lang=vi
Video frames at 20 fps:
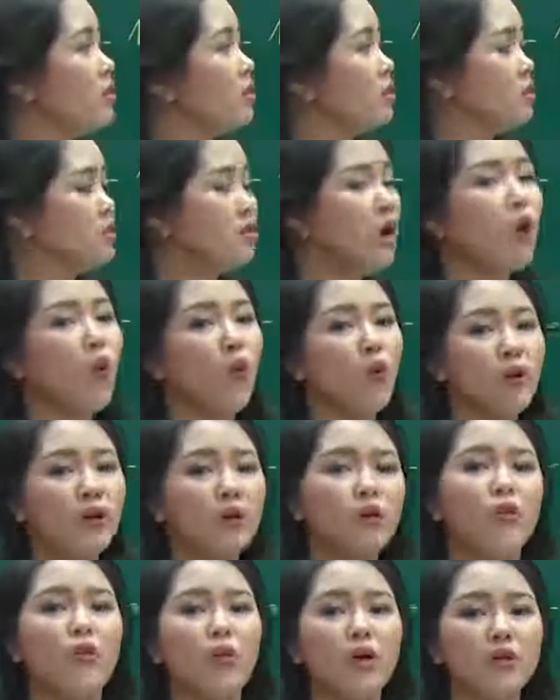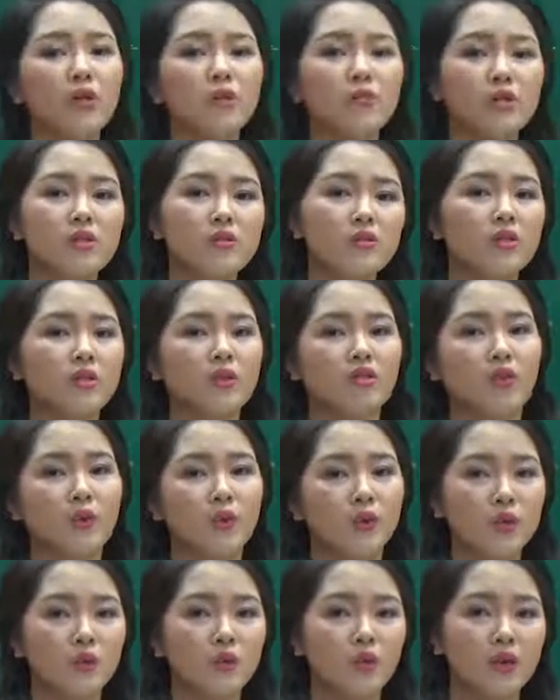từ đầu đến cuối thông tin xuất hiện từ đầu
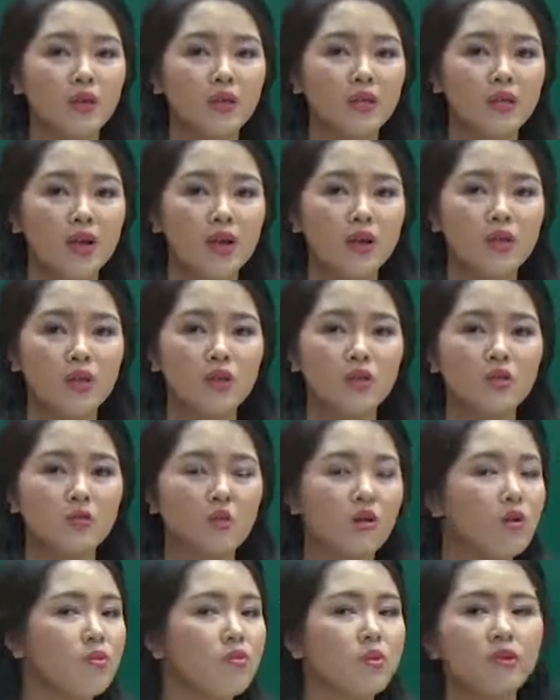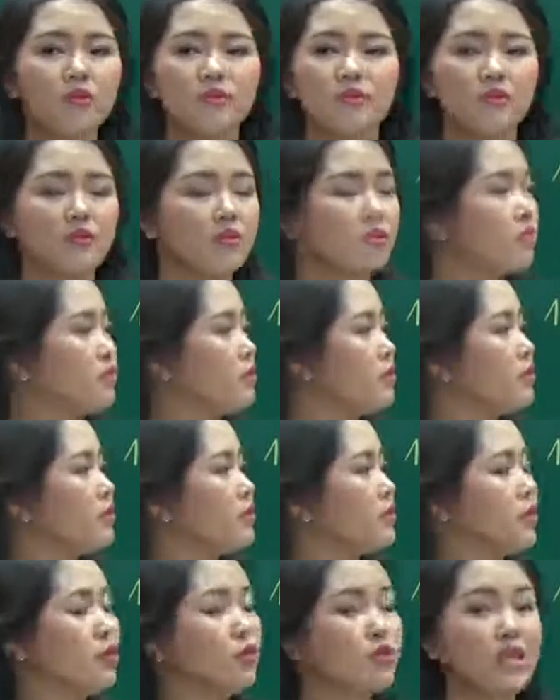đến cuối nhá chứ nó không cần việc về gì
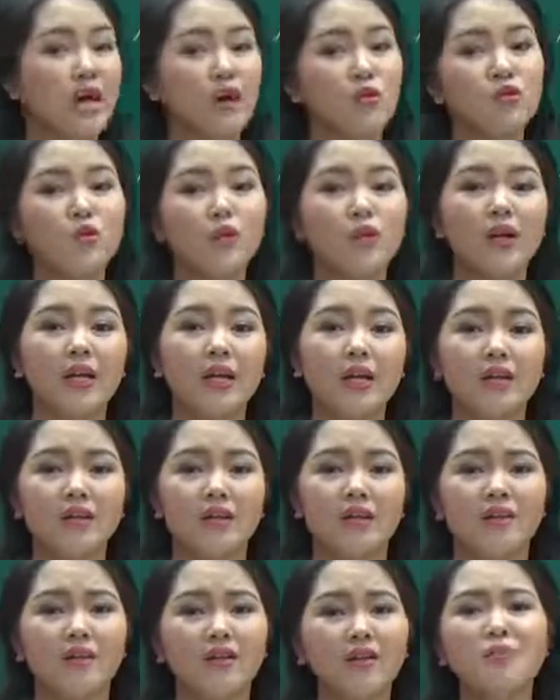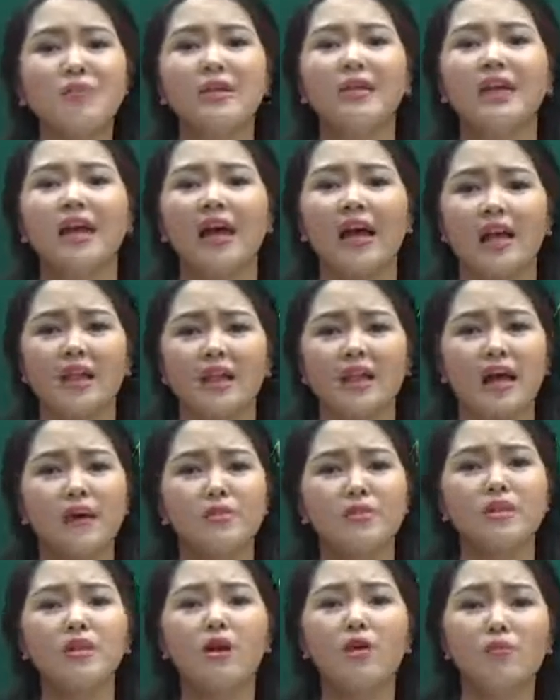phải xáo trộn lên thì tự mình lại
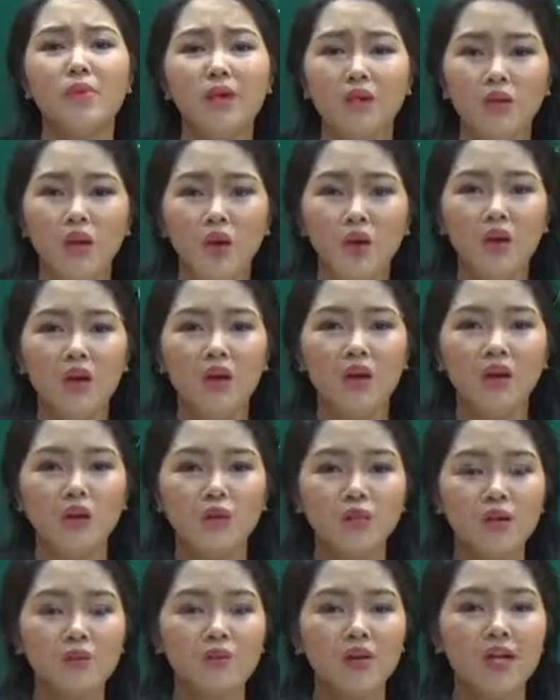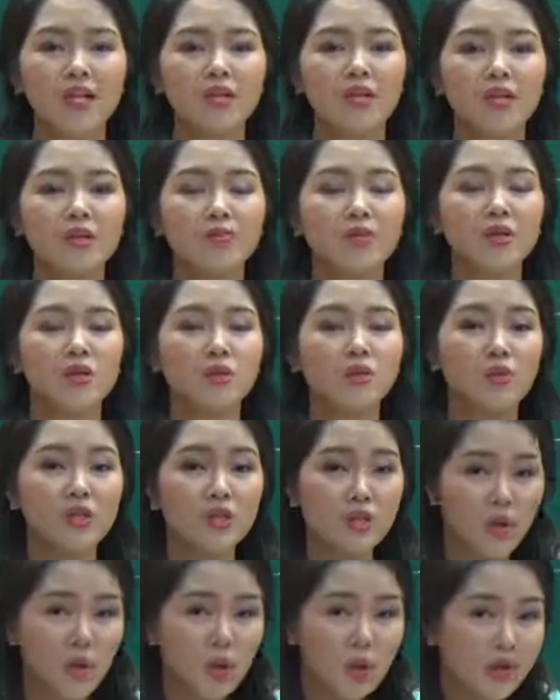làm nhiễu mình thôi đúng không thế thì mình chú ý
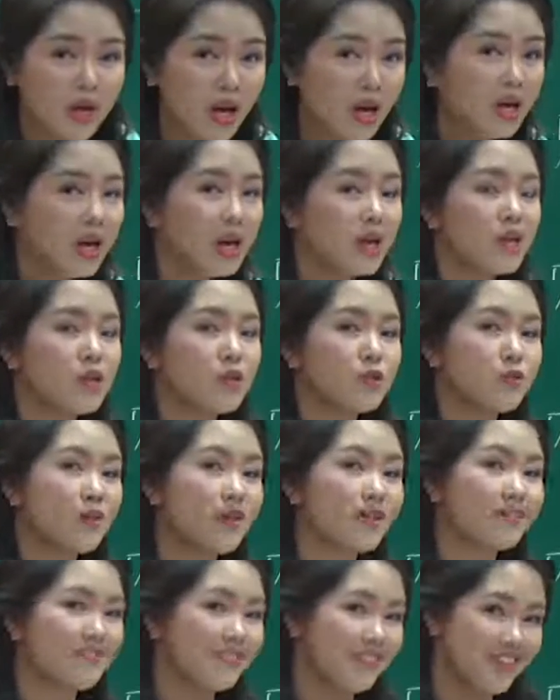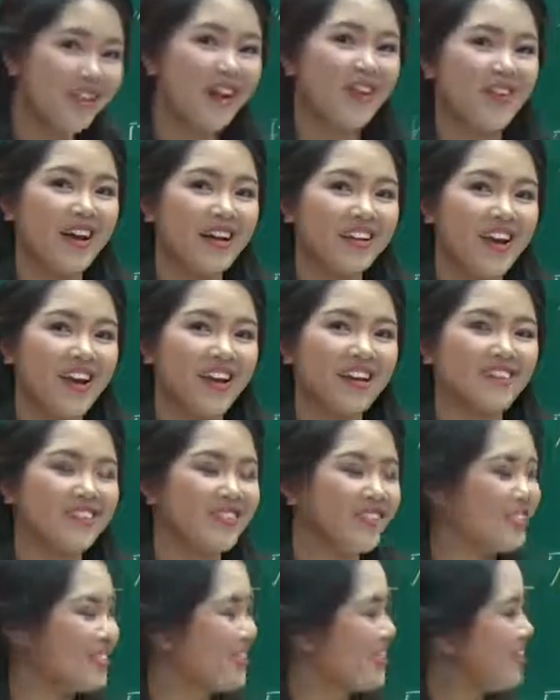cho cô nhá thì chúng ta cứ đi theo cách này
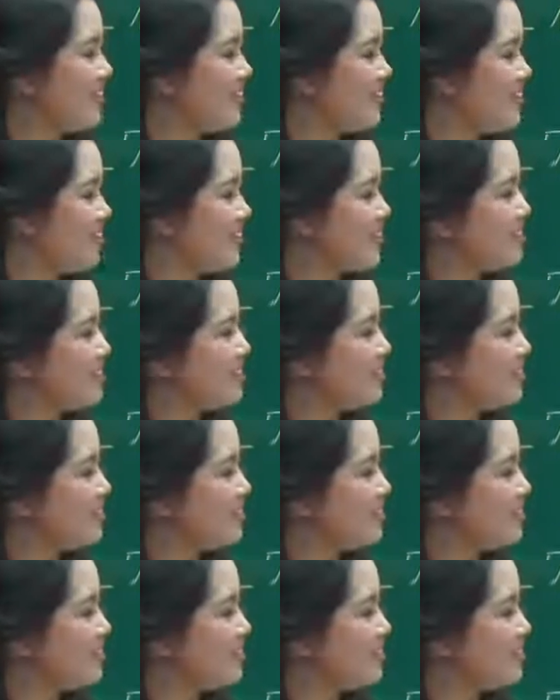cứ đi lần lượt